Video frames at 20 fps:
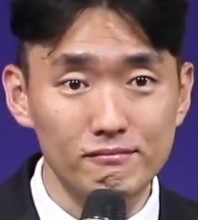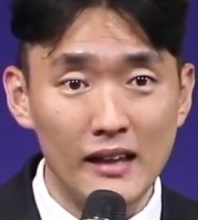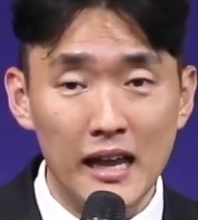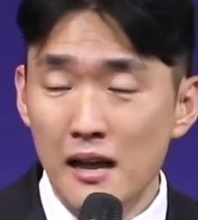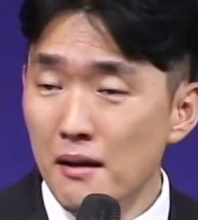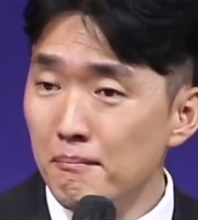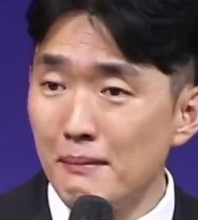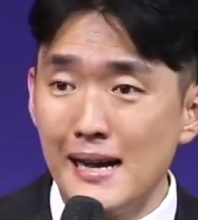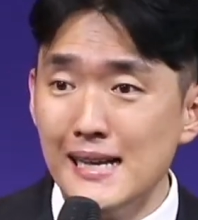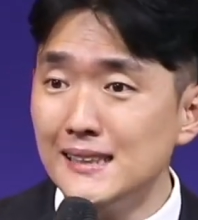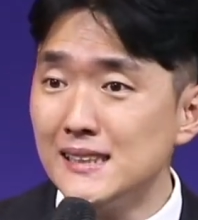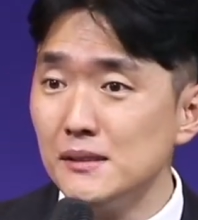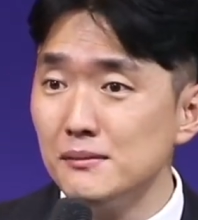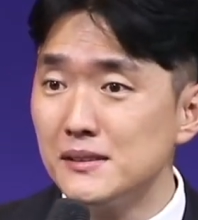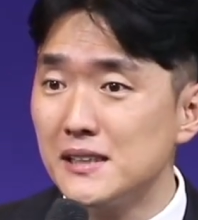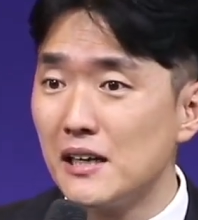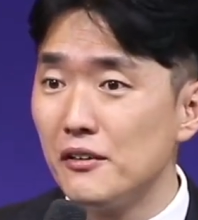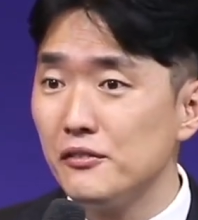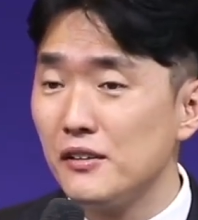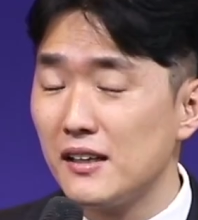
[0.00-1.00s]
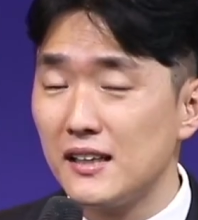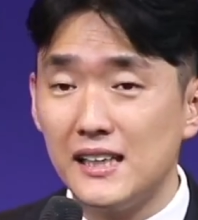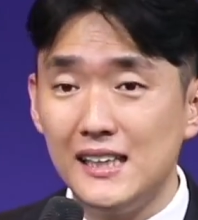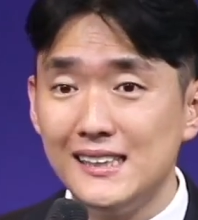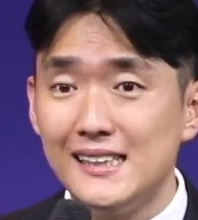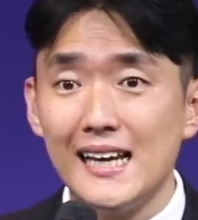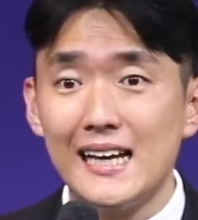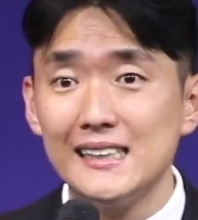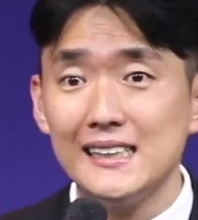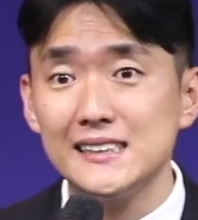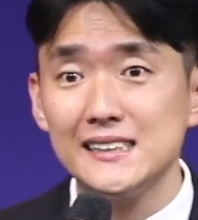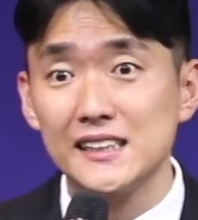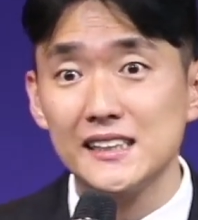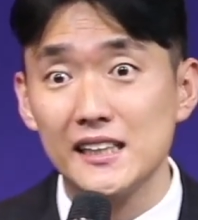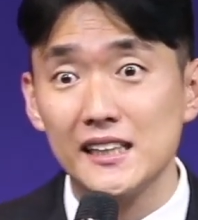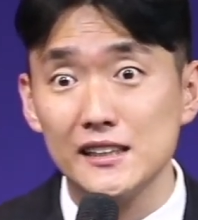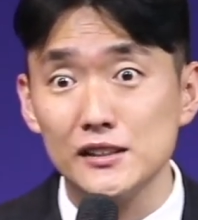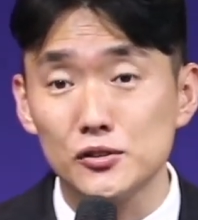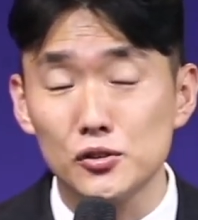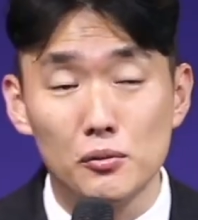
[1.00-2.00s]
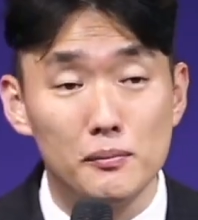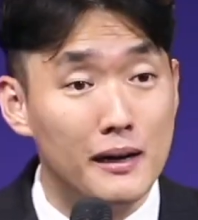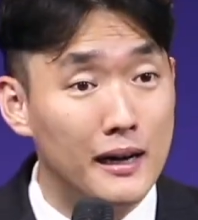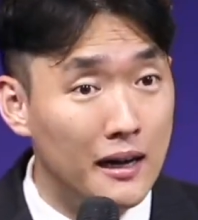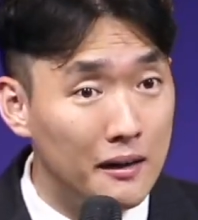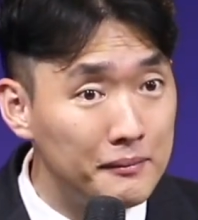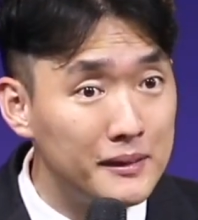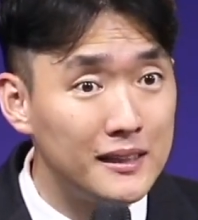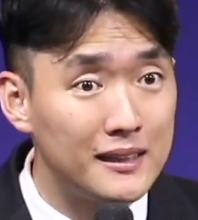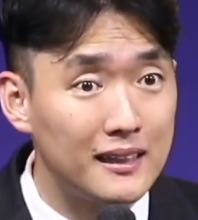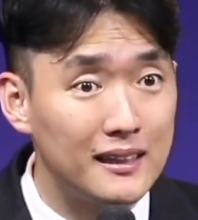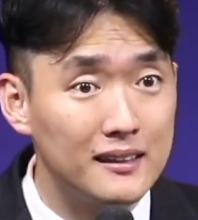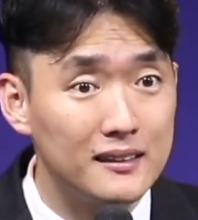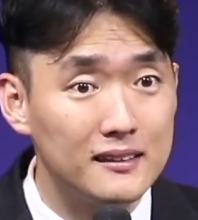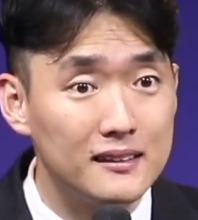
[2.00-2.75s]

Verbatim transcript: 말씀 가운데 기대하는 자 되길 소망합니다.